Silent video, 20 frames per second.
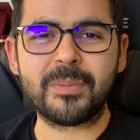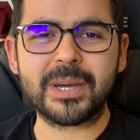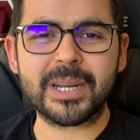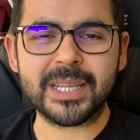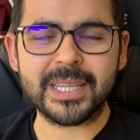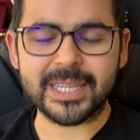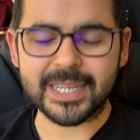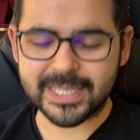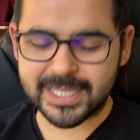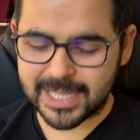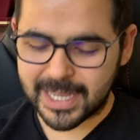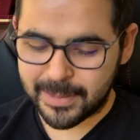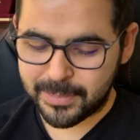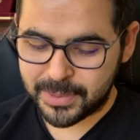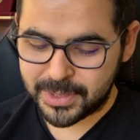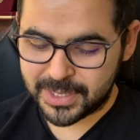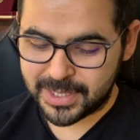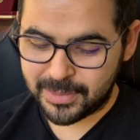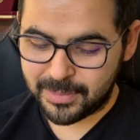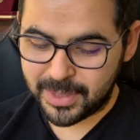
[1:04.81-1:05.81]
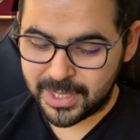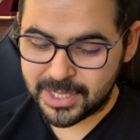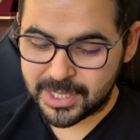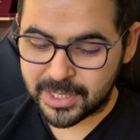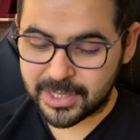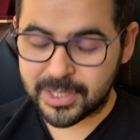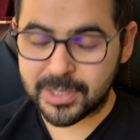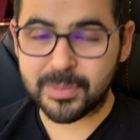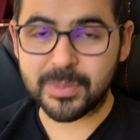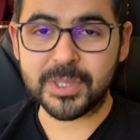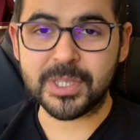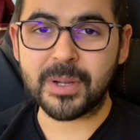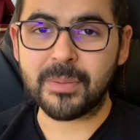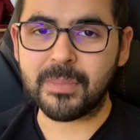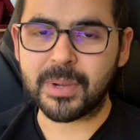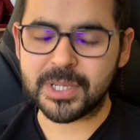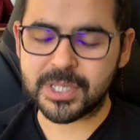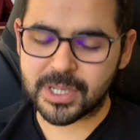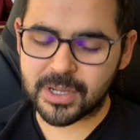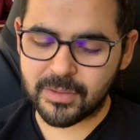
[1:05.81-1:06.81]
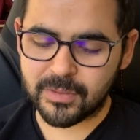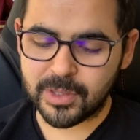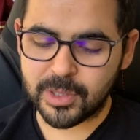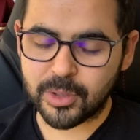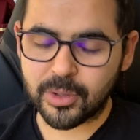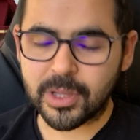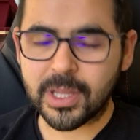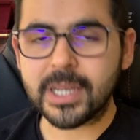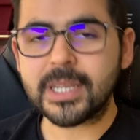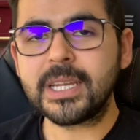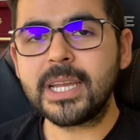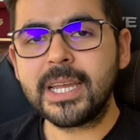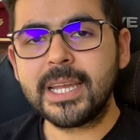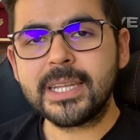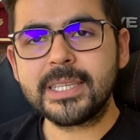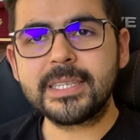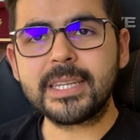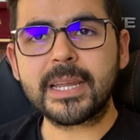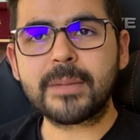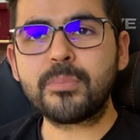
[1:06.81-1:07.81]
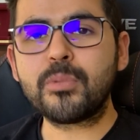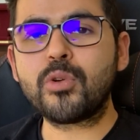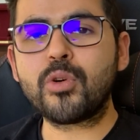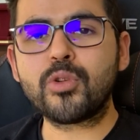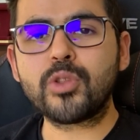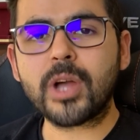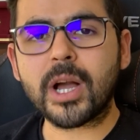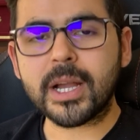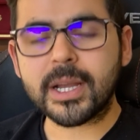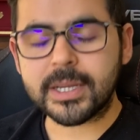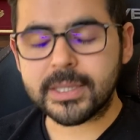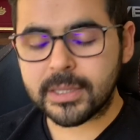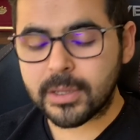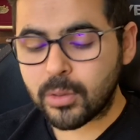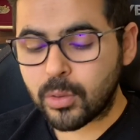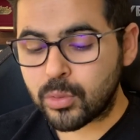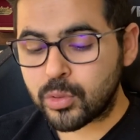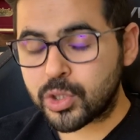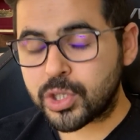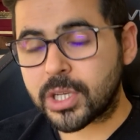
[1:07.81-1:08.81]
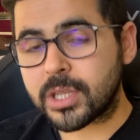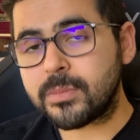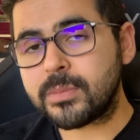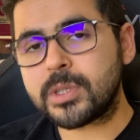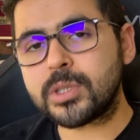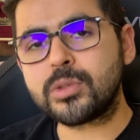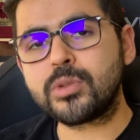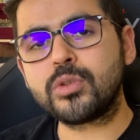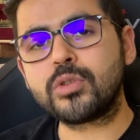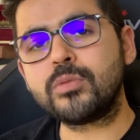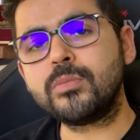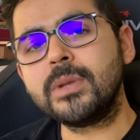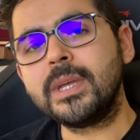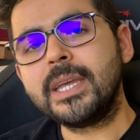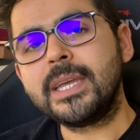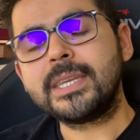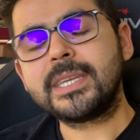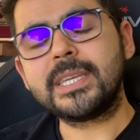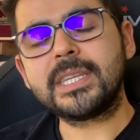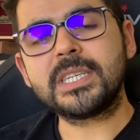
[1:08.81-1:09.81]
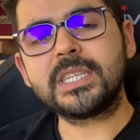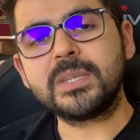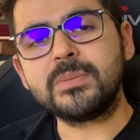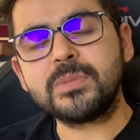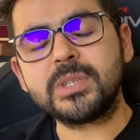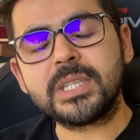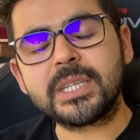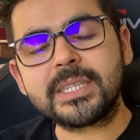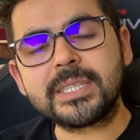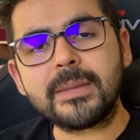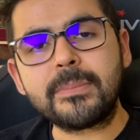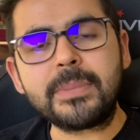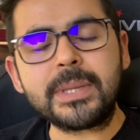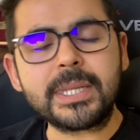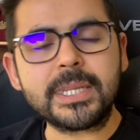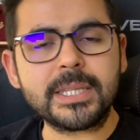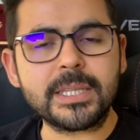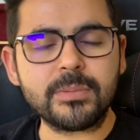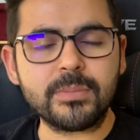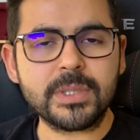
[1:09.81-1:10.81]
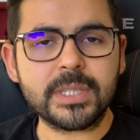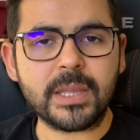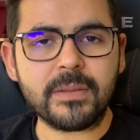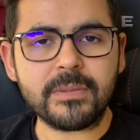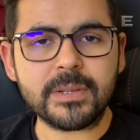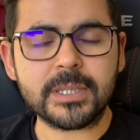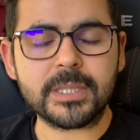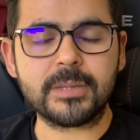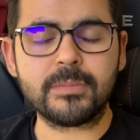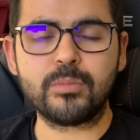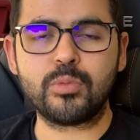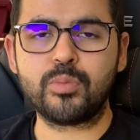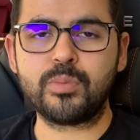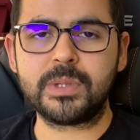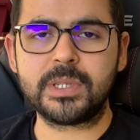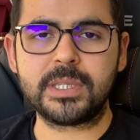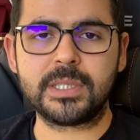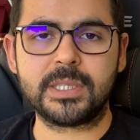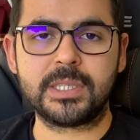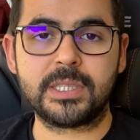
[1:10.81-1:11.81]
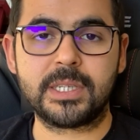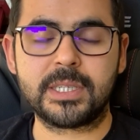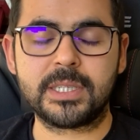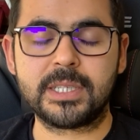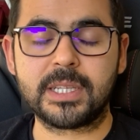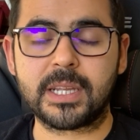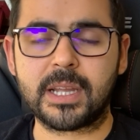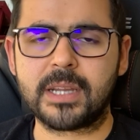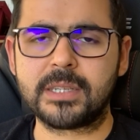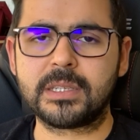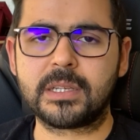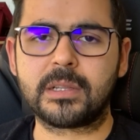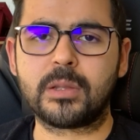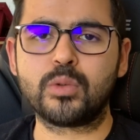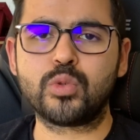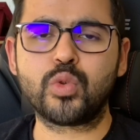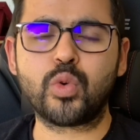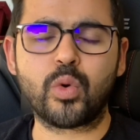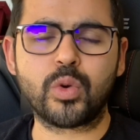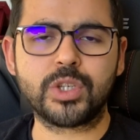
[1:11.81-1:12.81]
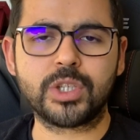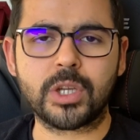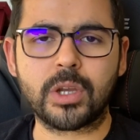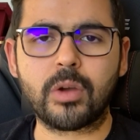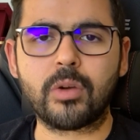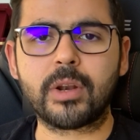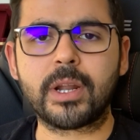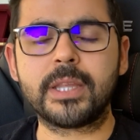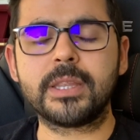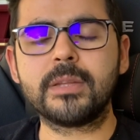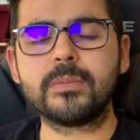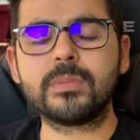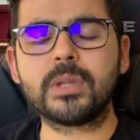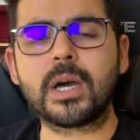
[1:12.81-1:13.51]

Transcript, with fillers: Aralara serpiştirmeye çalışmayacağım. Başka videolar. Direkt bu konu hakkında konuşalım istiyorum. Girişimcilikte bir yılımı devirdim. Bu bir yıl içerisinde gerçekten çok şey öğrendim.